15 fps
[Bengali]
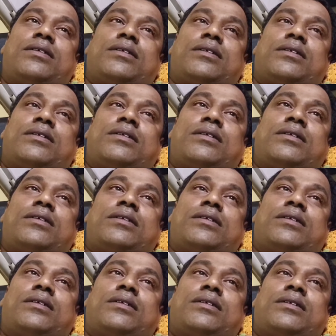ওরা কতজন
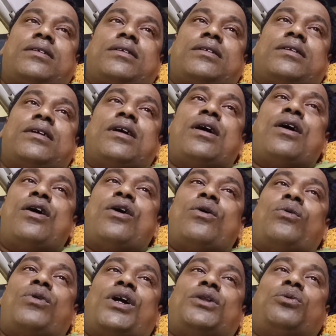কতজন এসেছিল
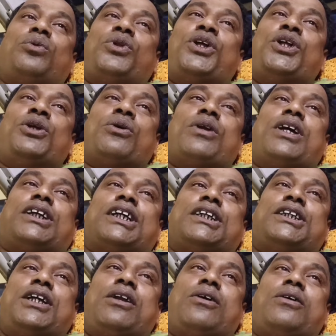ওরা দু তিনজন
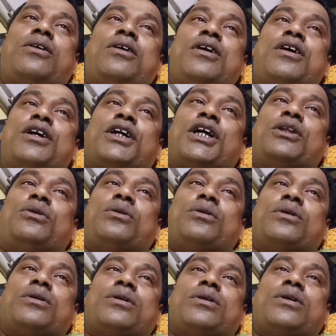এসেছিল কিসে করে
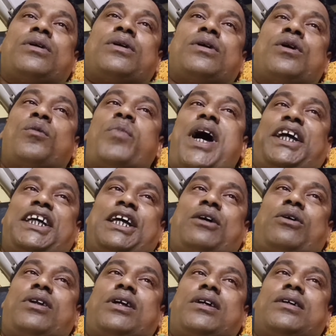এসেছিল বাজি
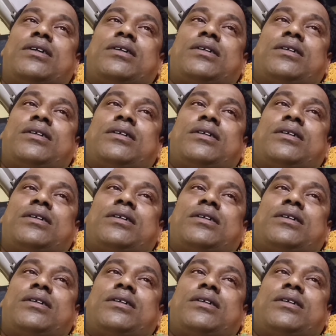করে